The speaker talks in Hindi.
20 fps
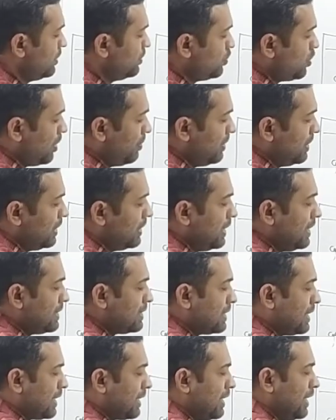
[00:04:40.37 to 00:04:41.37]
तो हम इंक्रीज़
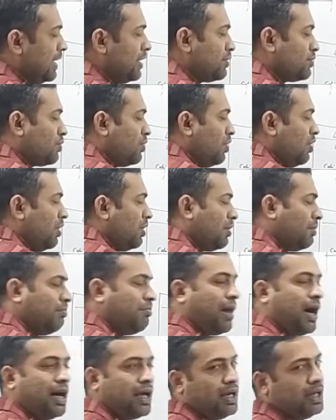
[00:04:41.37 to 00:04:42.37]
करके इसको
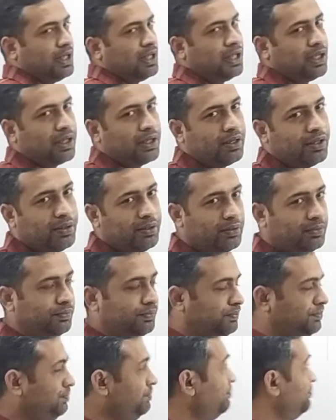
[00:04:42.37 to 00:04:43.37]
बाहर ले
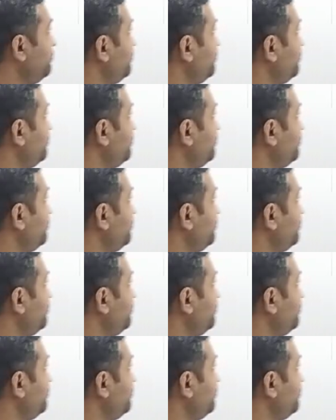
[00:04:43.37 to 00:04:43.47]
जाए